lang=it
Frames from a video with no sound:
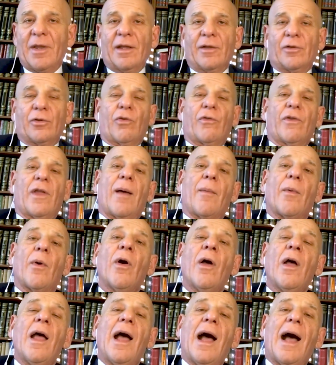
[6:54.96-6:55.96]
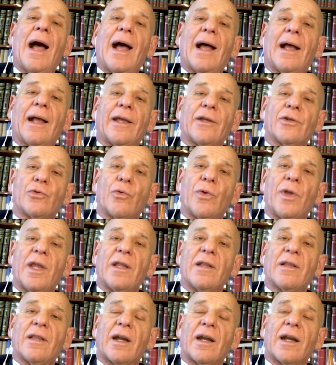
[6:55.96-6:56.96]
che troviamo anche su
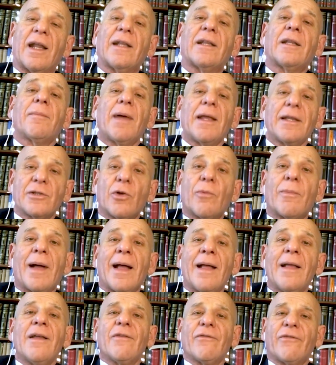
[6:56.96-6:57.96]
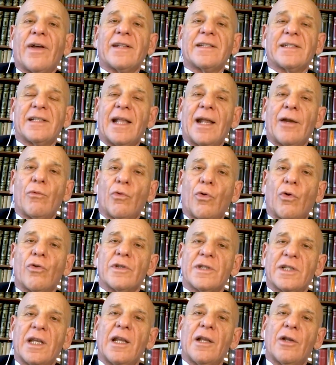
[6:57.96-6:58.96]
internet, ma insomma farsi dare un
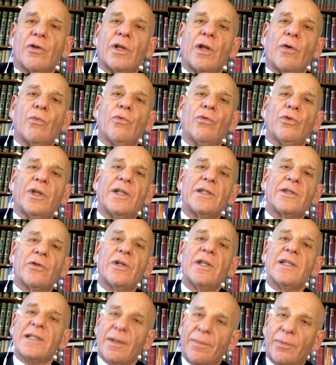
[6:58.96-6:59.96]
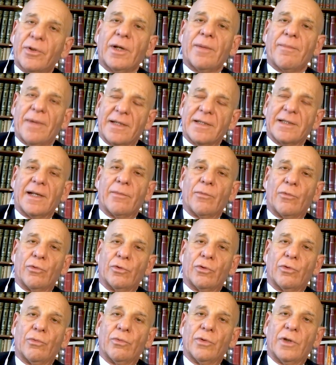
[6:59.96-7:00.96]
consiglio da un nutrizionista potrebbe essere
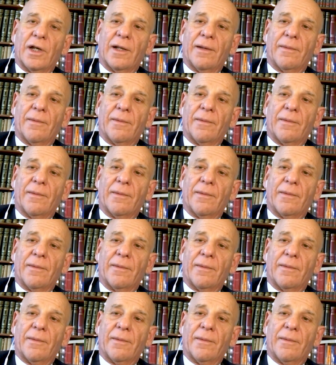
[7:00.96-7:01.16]
molto utile.